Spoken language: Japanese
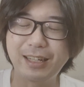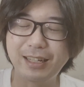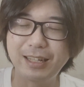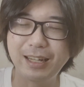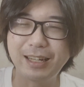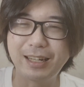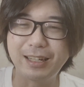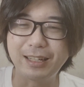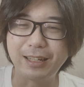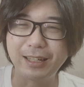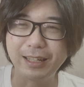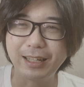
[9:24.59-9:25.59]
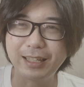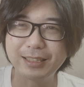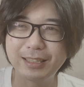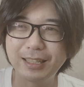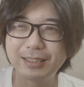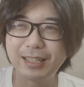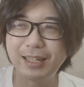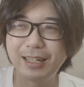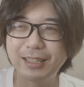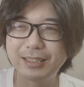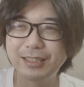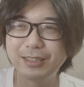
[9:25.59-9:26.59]
いや、なんか、江頭さん
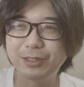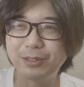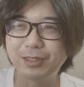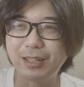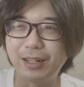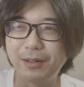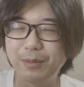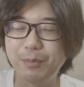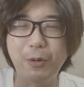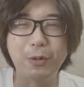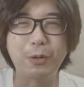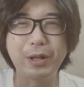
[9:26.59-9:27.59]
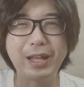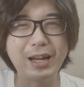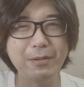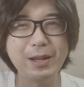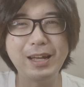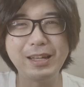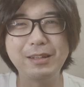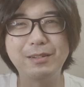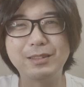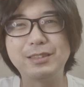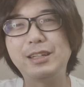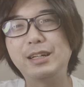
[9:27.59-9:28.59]
らしいというか、もうこれ選べない
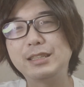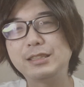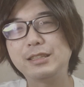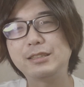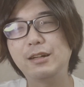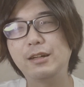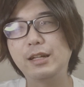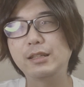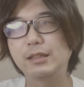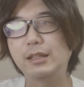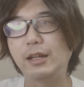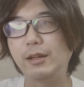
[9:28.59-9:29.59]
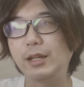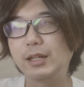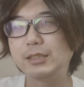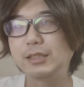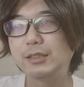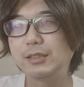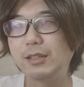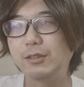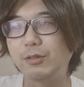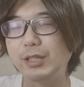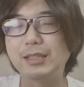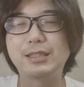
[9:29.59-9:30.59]
よって江頭さんがなって、江頭さん
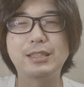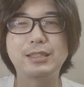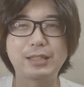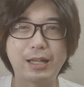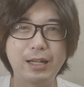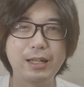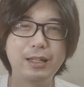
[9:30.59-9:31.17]
の優しさ